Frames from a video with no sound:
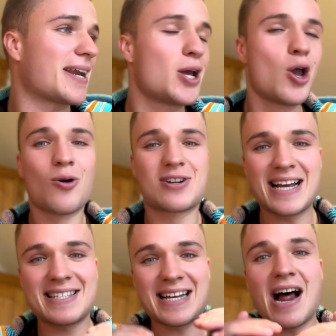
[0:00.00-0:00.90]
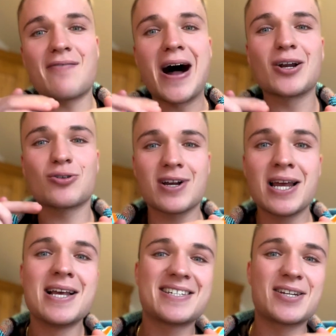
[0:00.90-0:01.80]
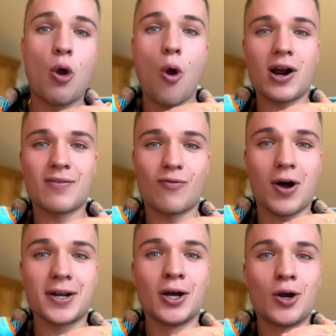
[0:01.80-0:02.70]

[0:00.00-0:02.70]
Und das heißt, deine Erwartungen sind höher geworden.